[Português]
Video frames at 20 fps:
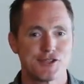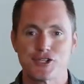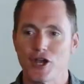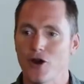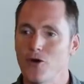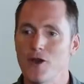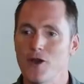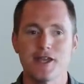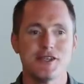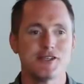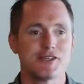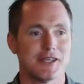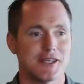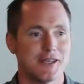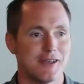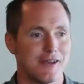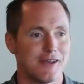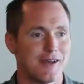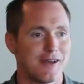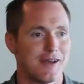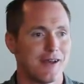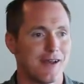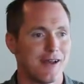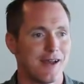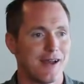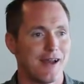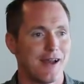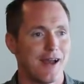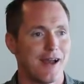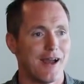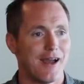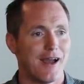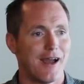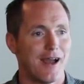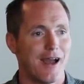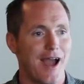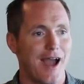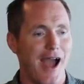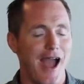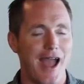tão fácil
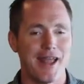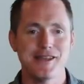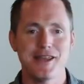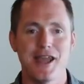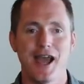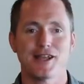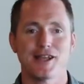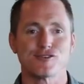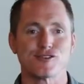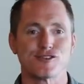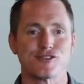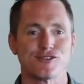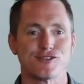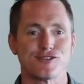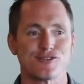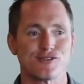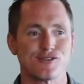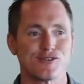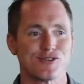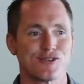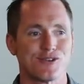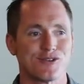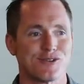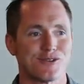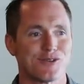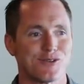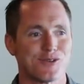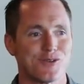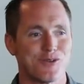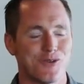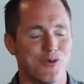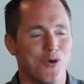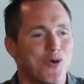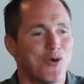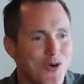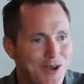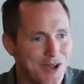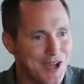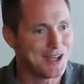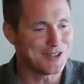e ainda assim
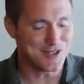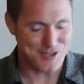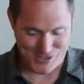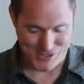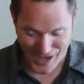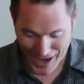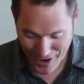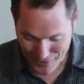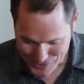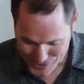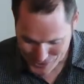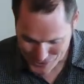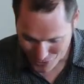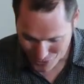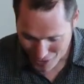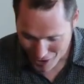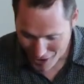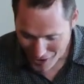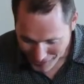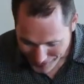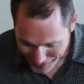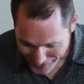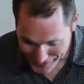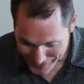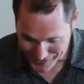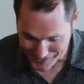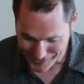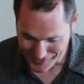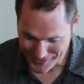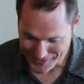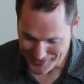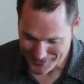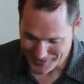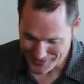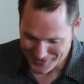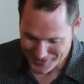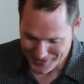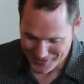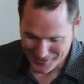parece tão difícil.